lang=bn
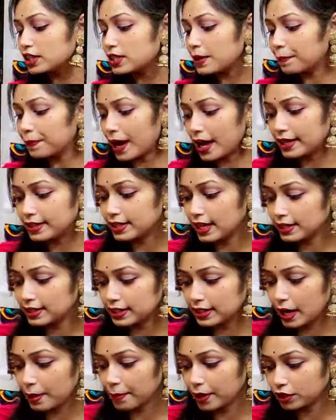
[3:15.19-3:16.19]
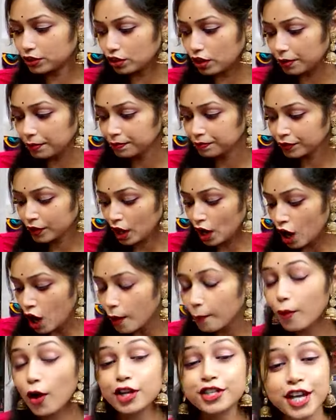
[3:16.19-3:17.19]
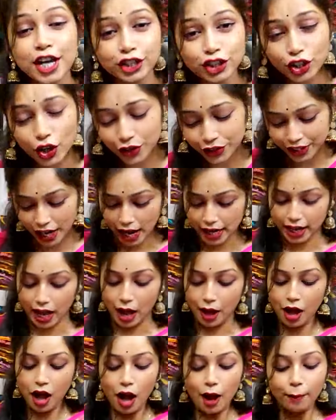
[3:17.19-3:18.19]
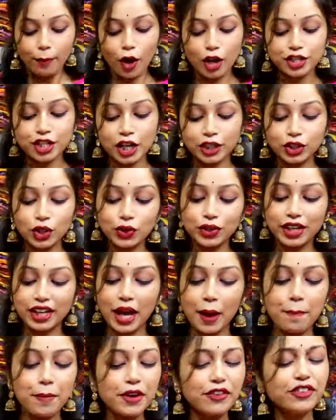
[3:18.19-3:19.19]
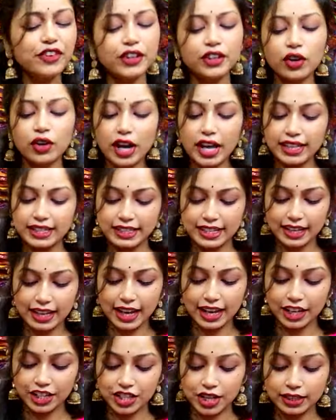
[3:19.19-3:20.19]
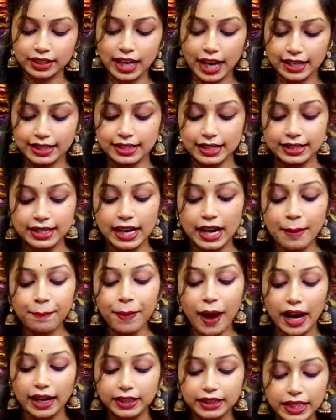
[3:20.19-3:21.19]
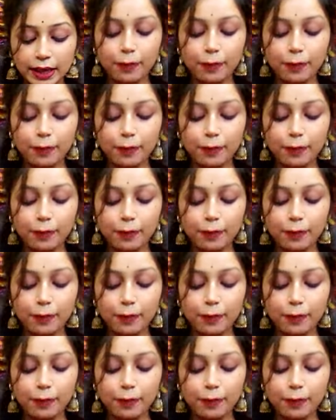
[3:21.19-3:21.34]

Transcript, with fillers: আছে প্রাইস আছে এটার মাত্র পঁচাত্তর টাকা পঁচাত্তর টাকা বিভিন্ন রেঞ্জে কালেকশন থাকছে যারা বাড়িতে